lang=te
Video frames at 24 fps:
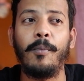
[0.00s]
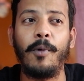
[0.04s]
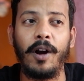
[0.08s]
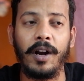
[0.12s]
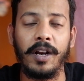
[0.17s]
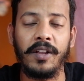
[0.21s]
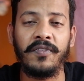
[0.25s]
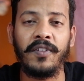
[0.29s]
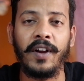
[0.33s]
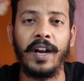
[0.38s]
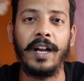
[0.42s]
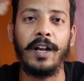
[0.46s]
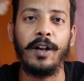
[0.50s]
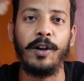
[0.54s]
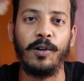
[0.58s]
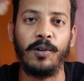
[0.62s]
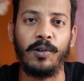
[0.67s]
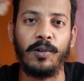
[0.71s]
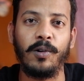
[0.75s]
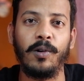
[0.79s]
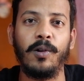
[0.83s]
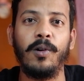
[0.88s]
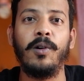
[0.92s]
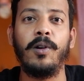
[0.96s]
మాడిఫైడ్
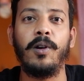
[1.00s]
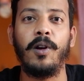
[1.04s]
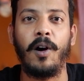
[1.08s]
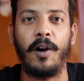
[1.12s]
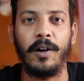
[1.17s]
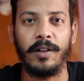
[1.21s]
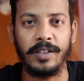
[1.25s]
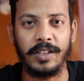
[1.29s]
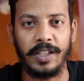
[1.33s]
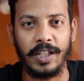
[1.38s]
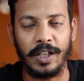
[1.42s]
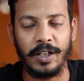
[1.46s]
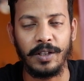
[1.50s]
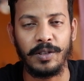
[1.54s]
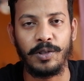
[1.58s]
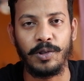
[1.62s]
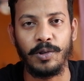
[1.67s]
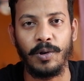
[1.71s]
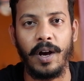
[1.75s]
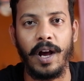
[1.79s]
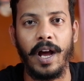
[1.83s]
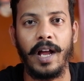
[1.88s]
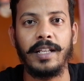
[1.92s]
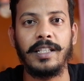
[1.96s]
లుక్లో లాంచ్
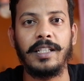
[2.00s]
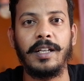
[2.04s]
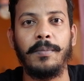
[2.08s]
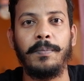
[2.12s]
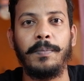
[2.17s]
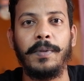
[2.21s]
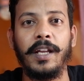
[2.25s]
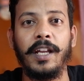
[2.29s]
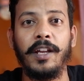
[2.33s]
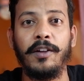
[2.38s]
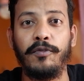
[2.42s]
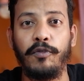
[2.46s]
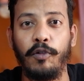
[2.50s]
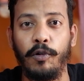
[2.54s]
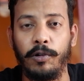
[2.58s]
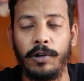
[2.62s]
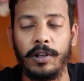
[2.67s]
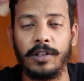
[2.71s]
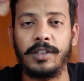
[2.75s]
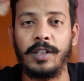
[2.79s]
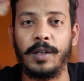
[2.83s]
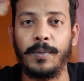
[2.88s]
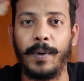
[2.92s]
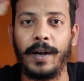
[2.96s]
చేయొచ్చు అని చెప్పి ఈ
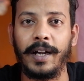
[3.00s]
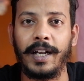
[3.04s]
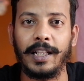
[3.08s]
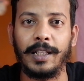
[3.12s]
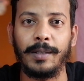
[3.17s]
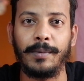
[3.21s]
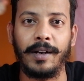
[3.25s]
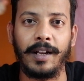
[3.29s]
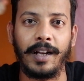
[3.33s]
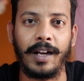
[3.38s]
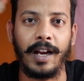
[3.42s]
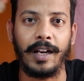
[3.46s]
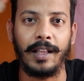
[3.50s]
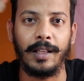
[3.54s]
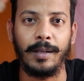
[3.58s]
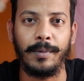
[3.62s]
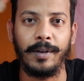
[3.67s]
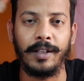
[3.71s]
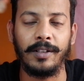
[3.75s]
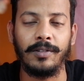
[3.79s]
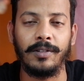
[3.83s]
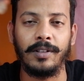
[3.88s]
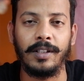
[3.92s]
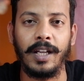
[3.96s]
ఫొటోస్ని బట్టయితే మనకు
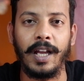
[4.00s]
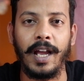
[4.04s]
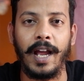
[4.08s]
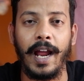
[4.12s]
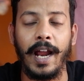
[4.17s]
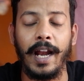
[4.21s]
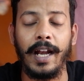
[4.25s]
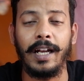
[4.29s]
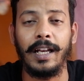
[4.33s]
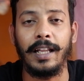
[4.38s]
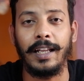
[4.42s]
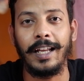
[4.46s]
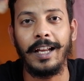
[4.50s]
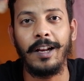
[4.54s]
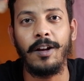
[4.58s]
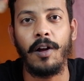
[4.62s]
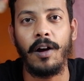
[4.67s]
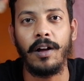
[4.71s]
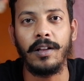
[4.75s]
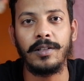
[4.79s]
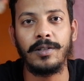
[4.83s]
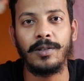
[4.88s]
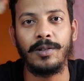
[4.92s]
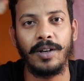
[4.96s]
అర్థమవుతుంది అండ్ ఈ
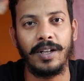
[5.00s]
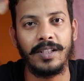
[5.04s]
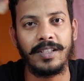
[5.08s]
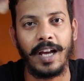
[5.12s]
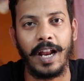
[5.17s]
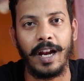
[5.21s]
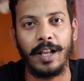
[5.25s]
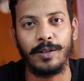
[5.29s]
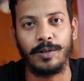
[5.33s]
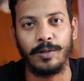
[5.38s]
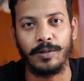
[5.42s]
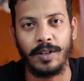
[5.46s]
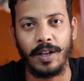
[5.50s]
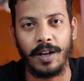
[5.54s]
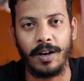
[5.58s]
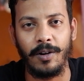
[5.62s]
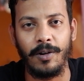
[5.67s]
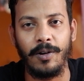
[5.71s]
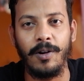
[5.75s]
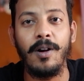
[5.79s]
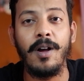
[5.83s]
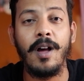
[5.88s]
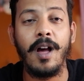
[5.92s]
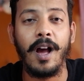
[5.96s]
లాంచ్ కూడా చాలా
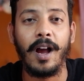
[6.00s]
తొందరలో